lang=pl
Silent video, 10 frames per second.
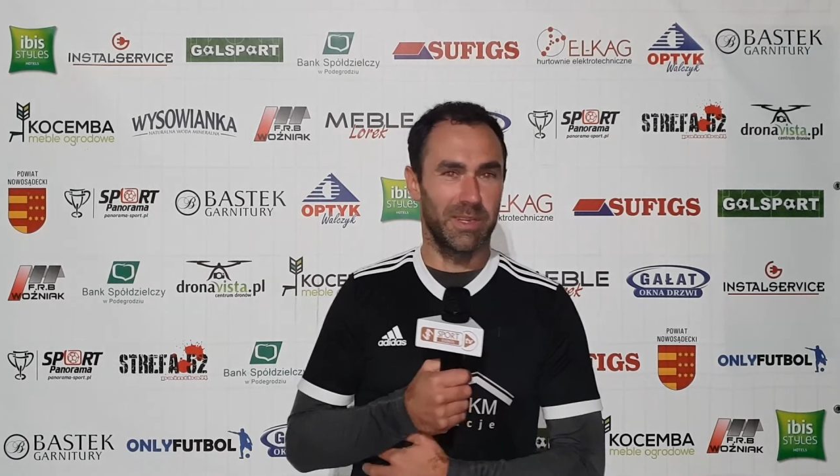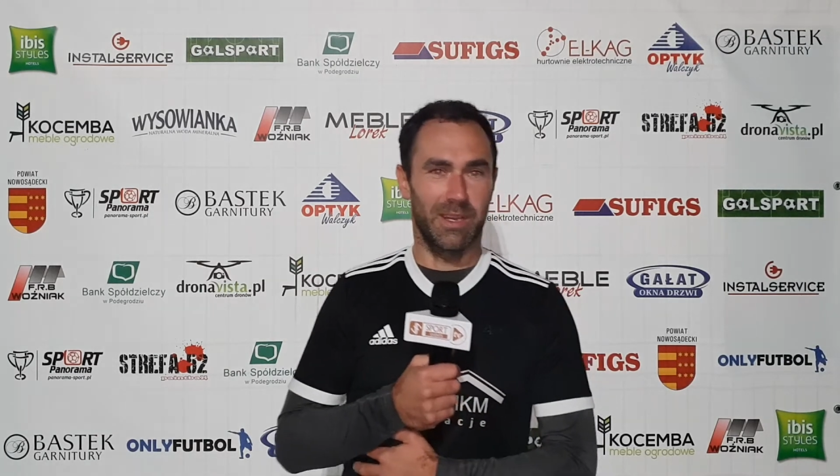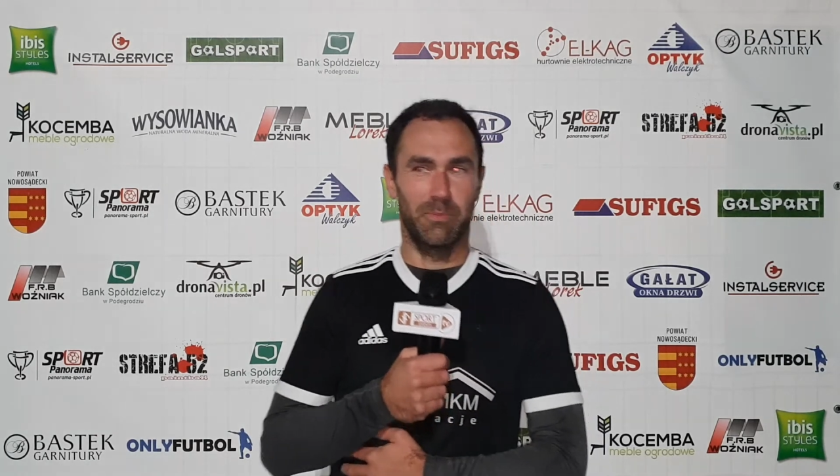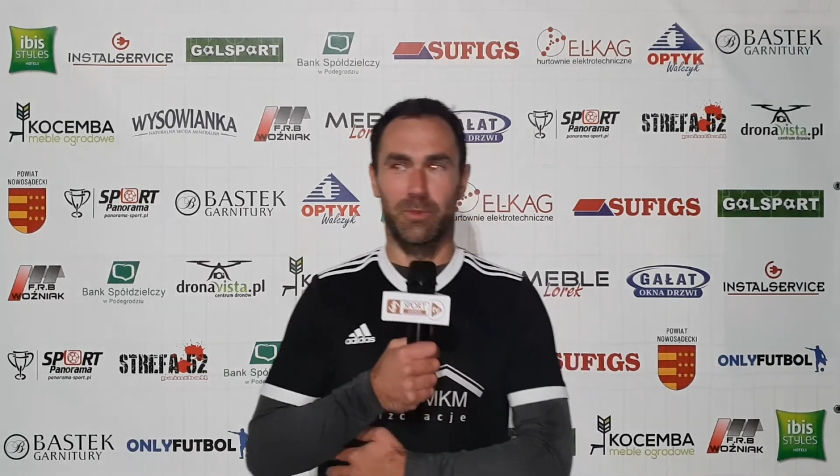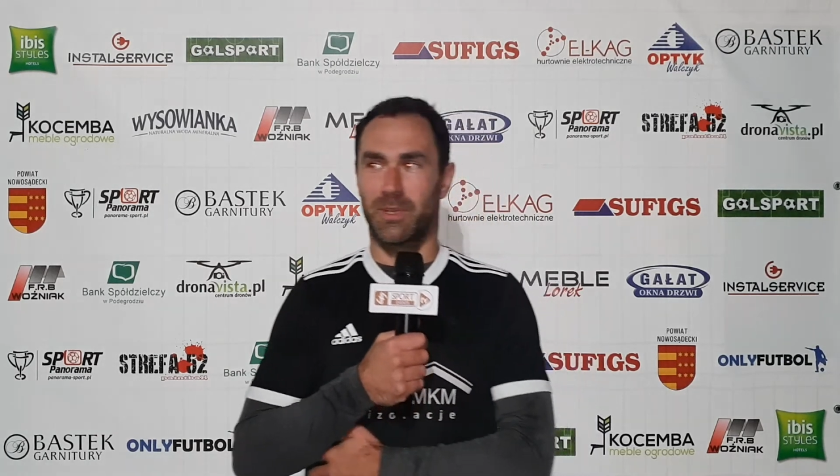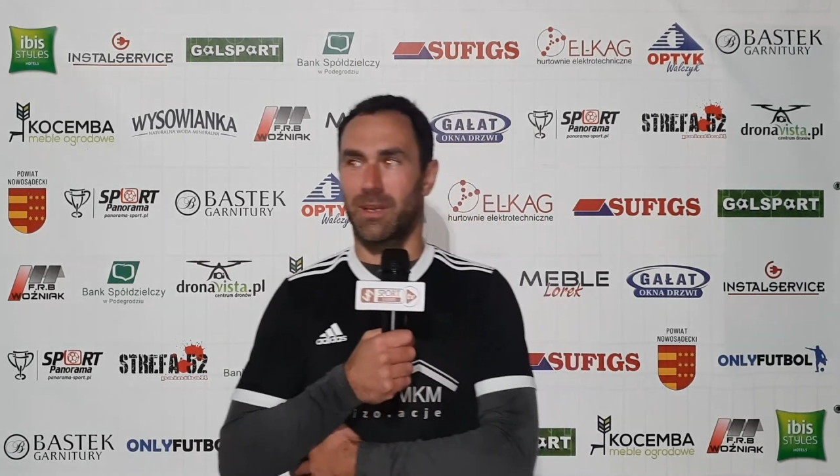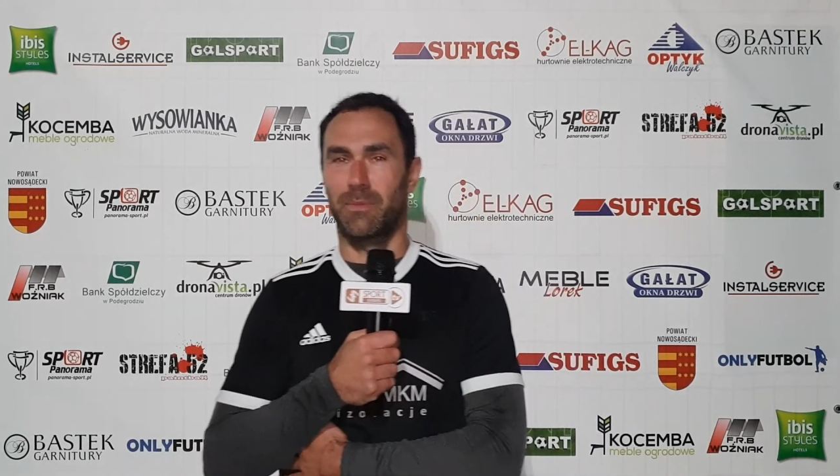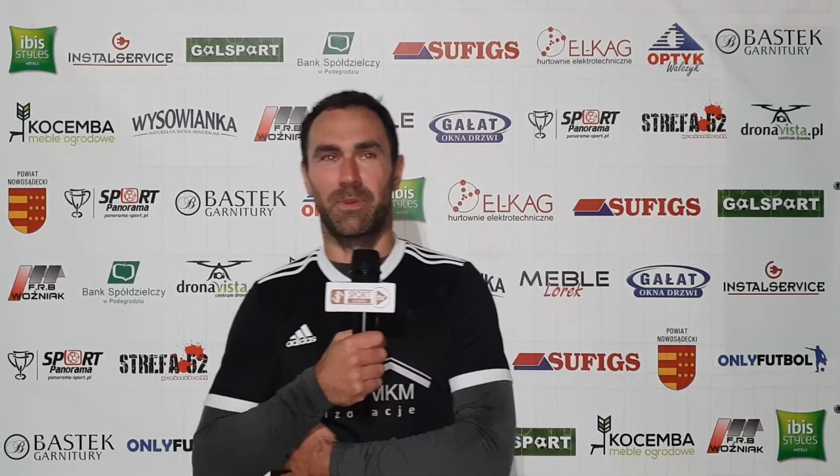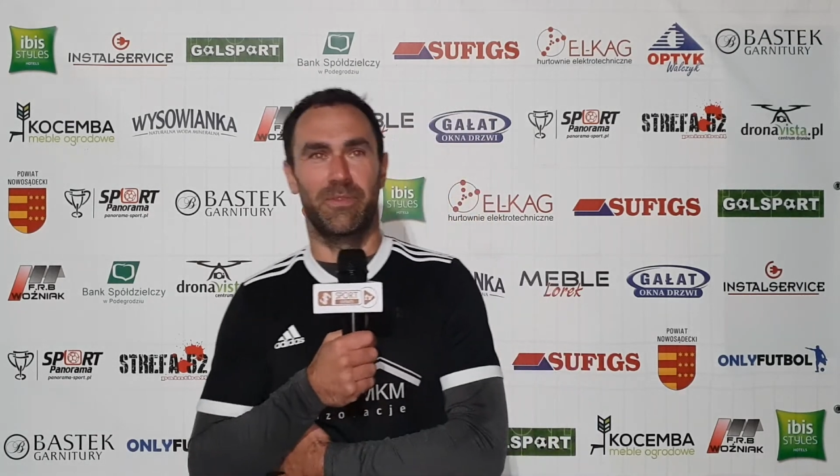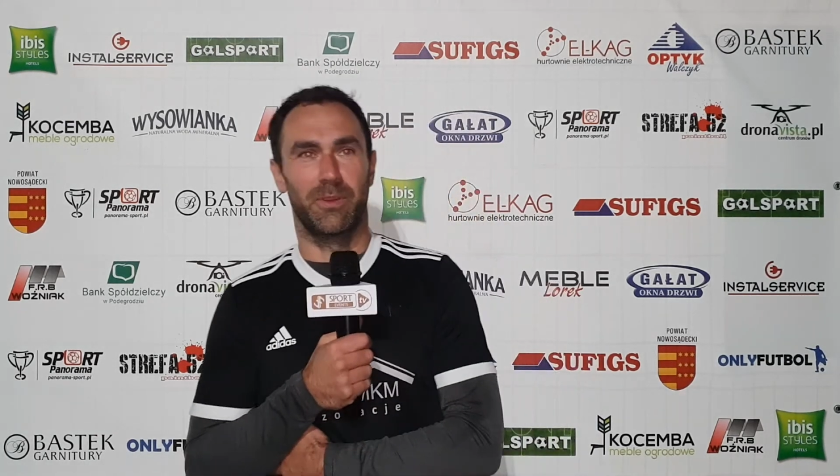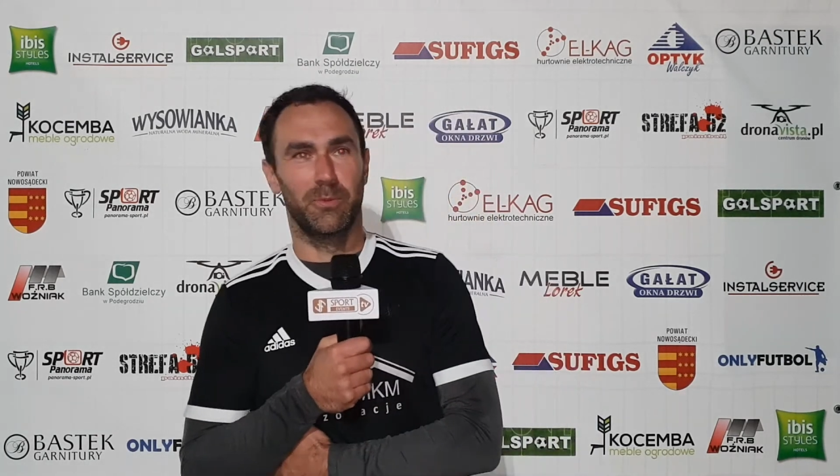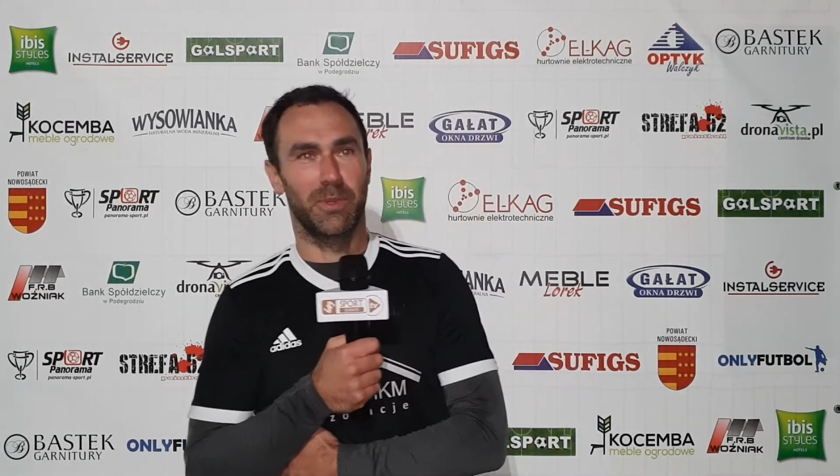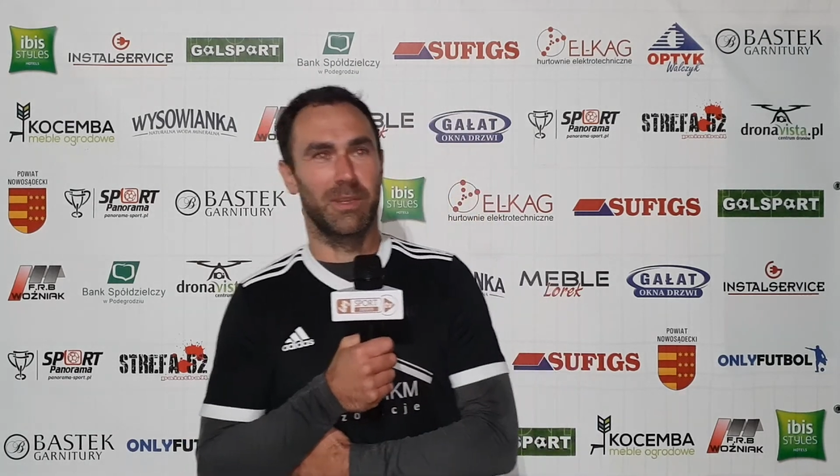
taka piosenka perfektu,